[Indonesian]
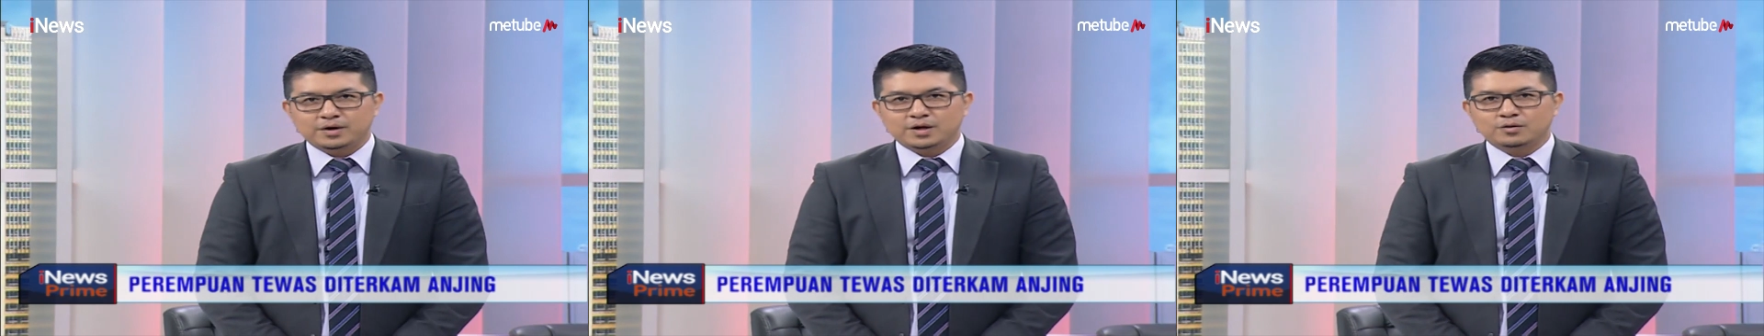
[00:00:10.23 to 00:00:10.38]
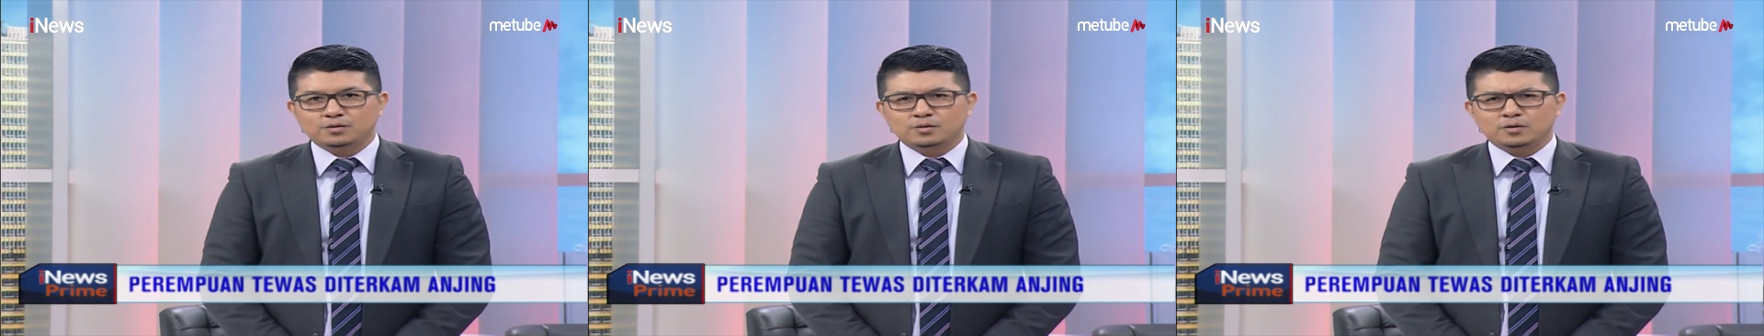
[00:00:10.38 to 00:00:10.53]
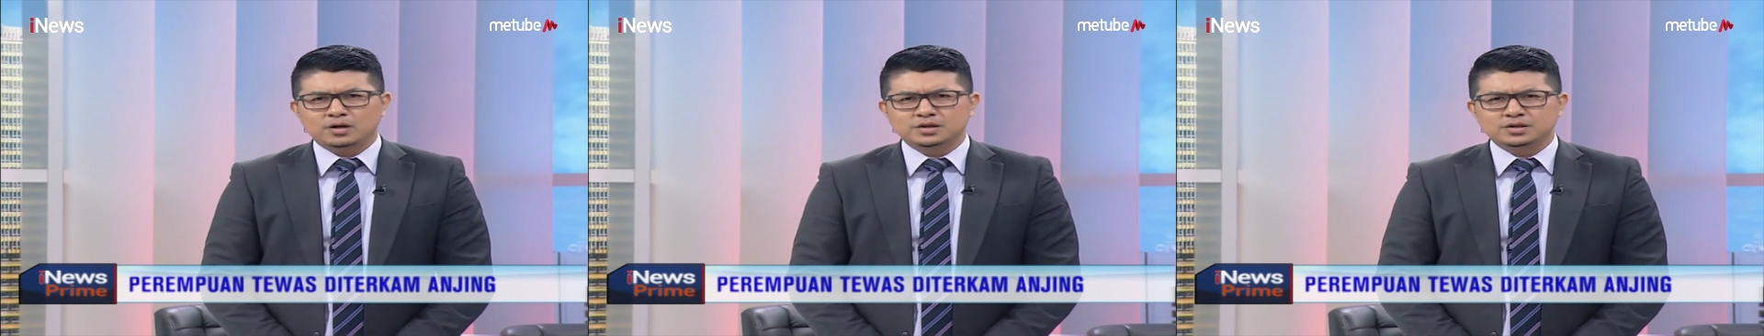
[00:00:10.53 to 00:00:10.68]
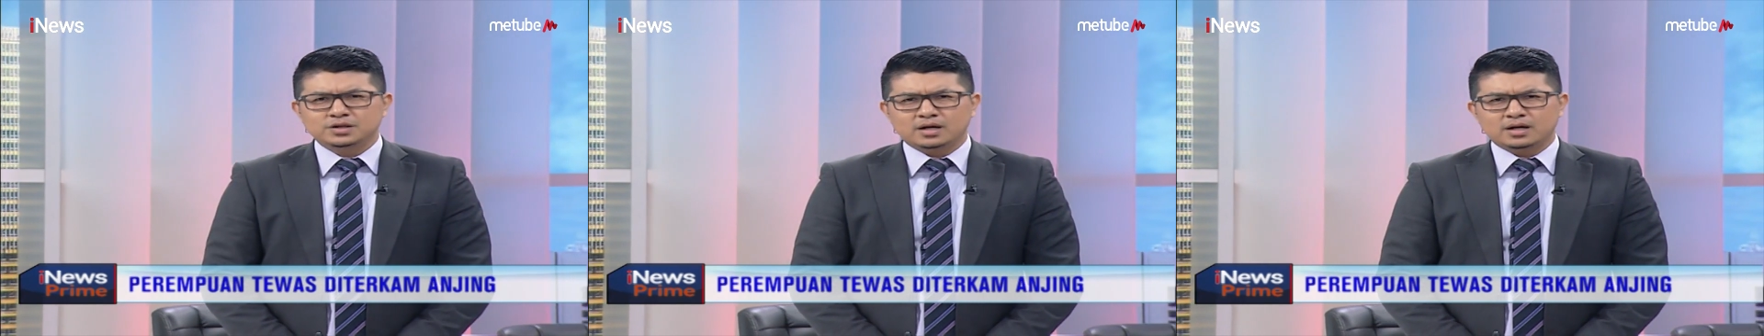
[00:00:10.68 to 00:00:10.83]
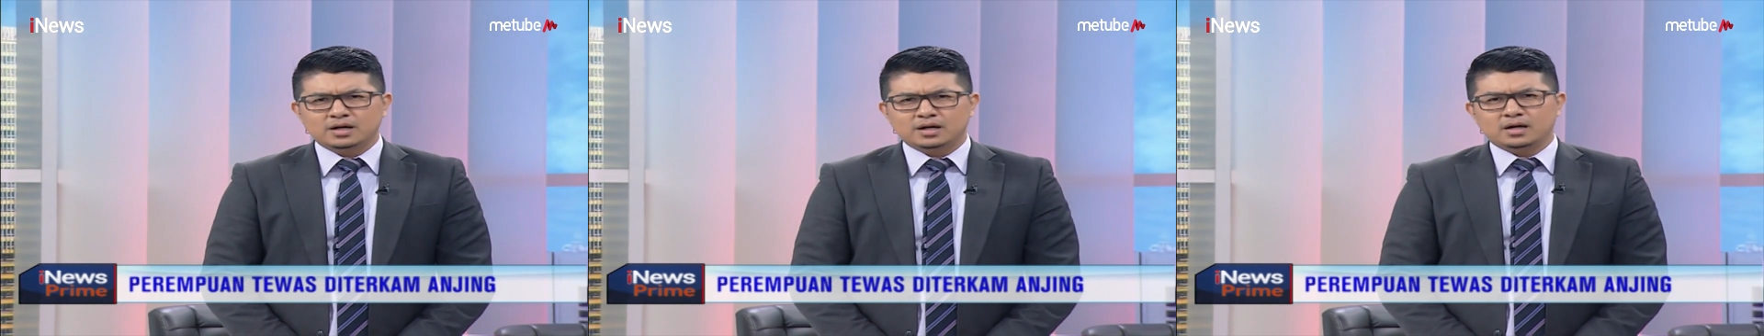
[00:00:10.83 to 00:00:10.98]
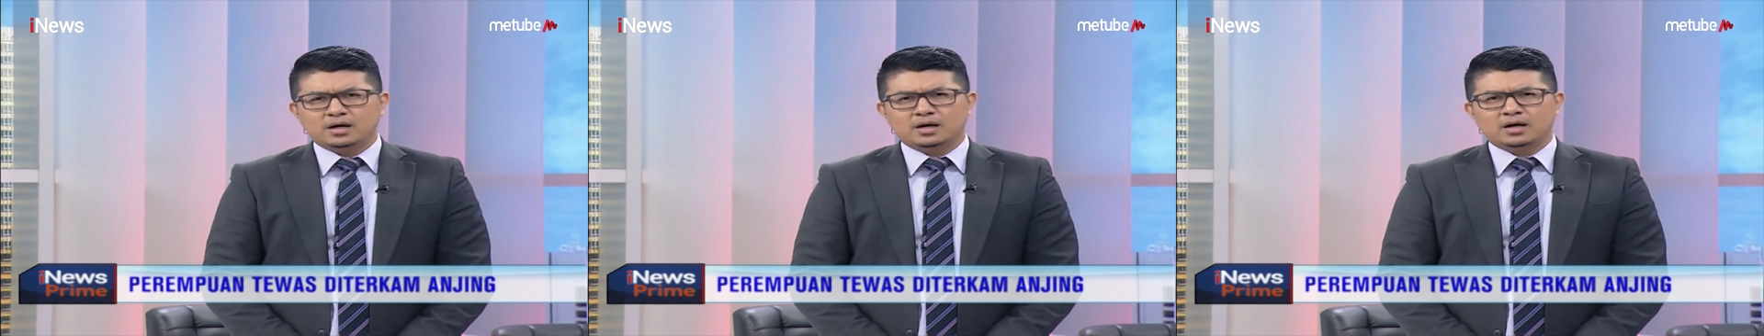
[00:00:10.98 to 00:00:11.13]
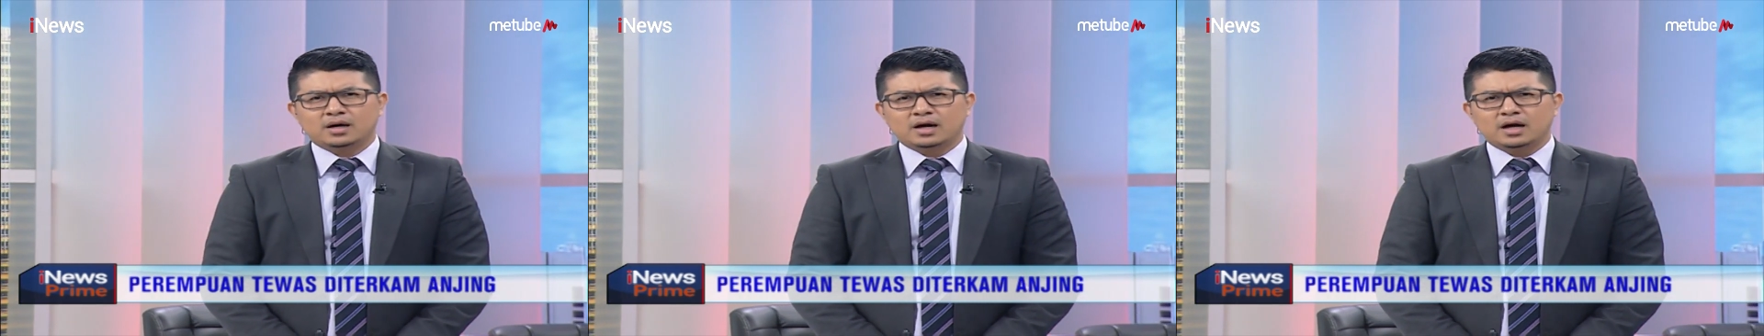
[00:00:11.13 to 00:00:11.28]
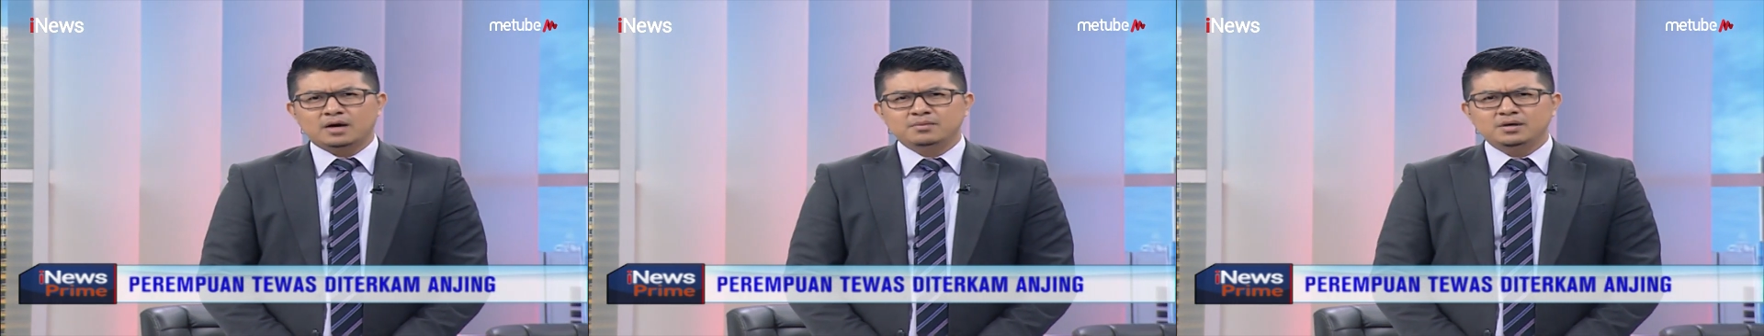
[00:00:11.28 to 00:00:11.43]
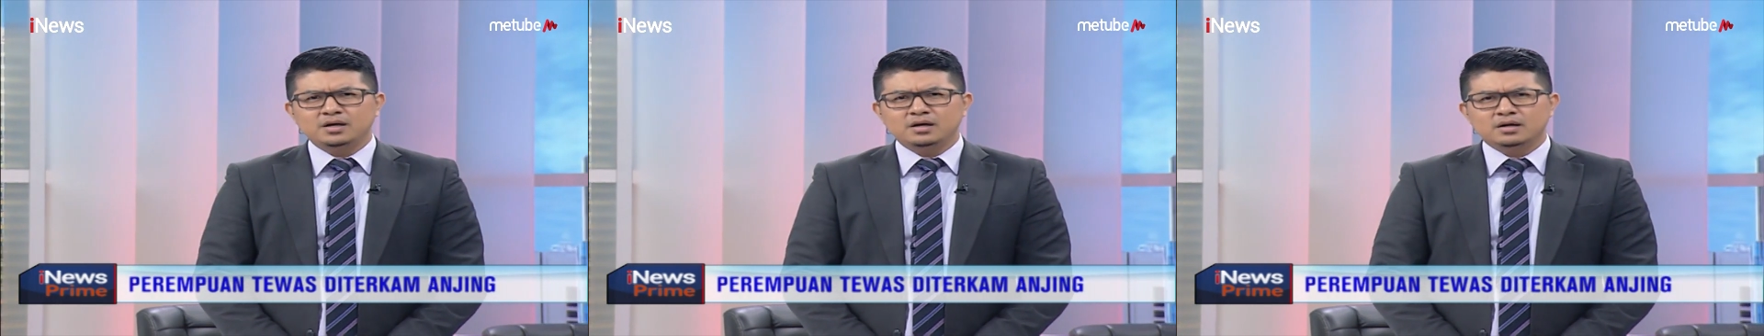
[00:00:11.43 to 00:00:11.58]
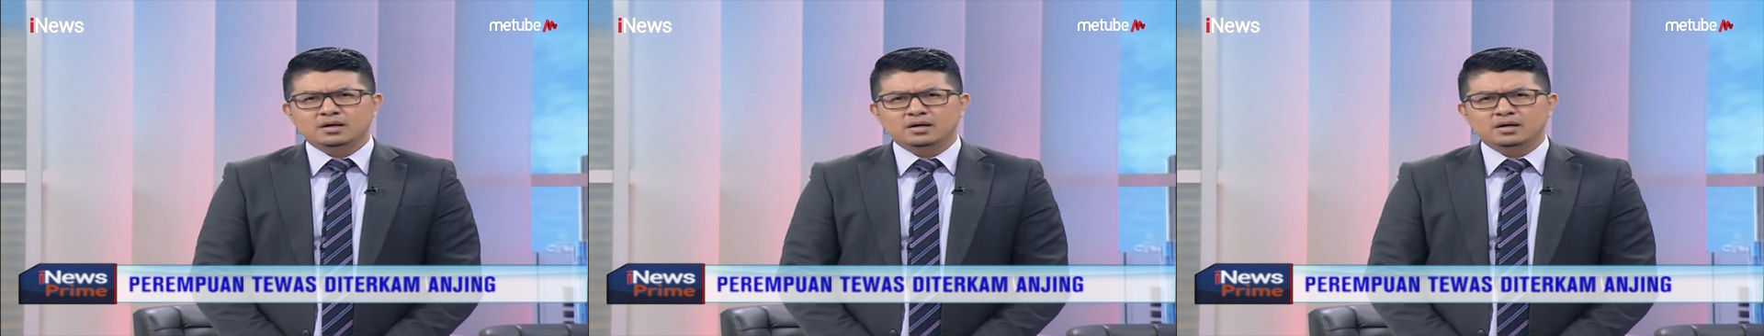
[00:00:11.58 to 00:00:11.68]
Berikut wawancara kami